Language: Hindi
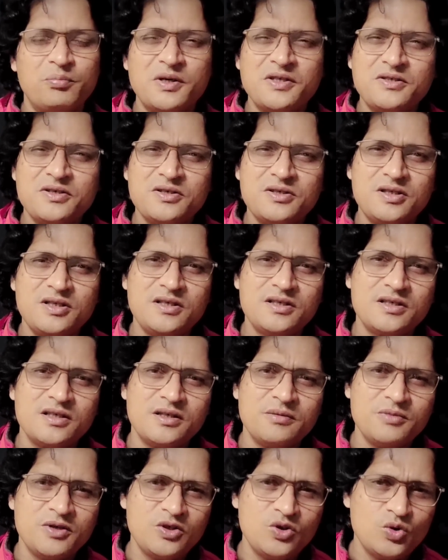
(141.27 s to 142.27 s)
पच्चीस तीस
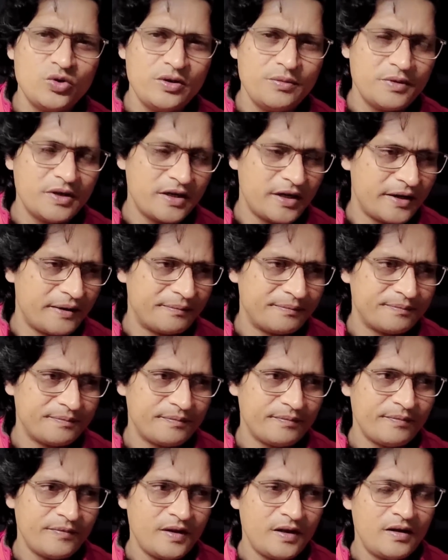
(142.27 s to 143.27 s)
कदम की दूरी पर है
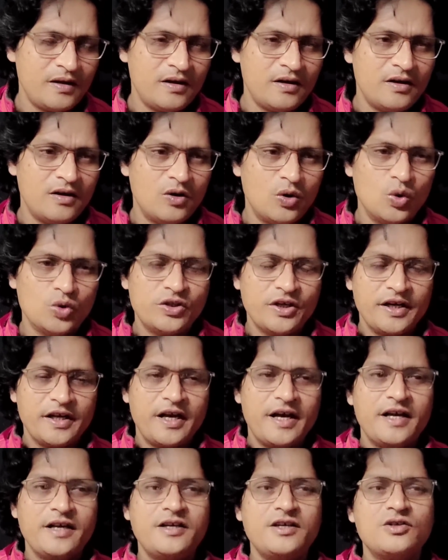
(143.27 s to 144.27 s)
होता
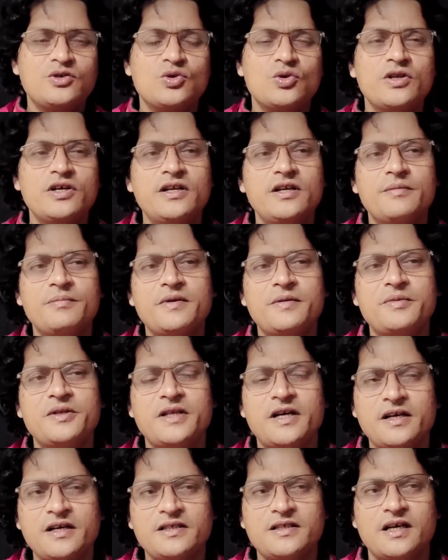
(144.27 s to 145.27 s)
क्या है कि सुनील अपने
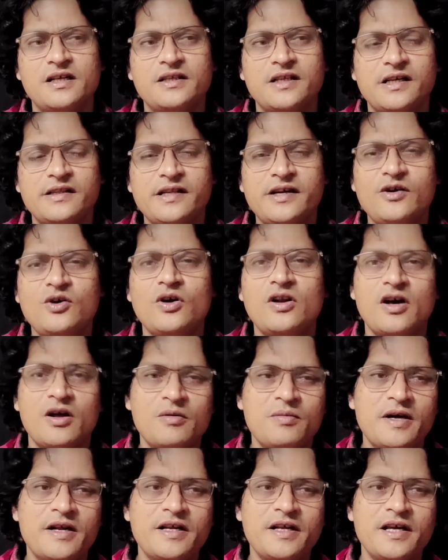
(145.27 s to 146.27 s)
पिता के साथ आता है और
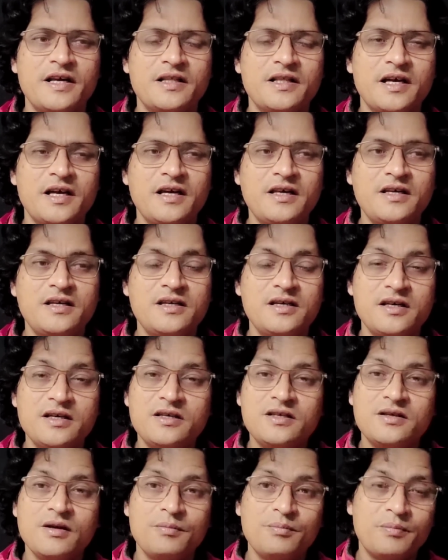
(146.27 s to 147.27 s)
हर बार कहता है कि
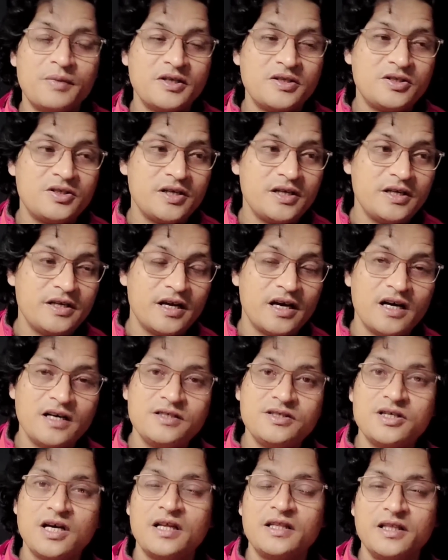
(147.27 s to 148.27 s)
ये सब बच्चे
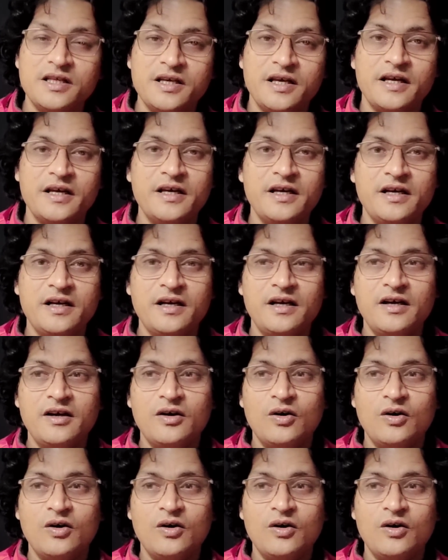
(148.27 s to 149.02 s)
यहाँ जाते हैं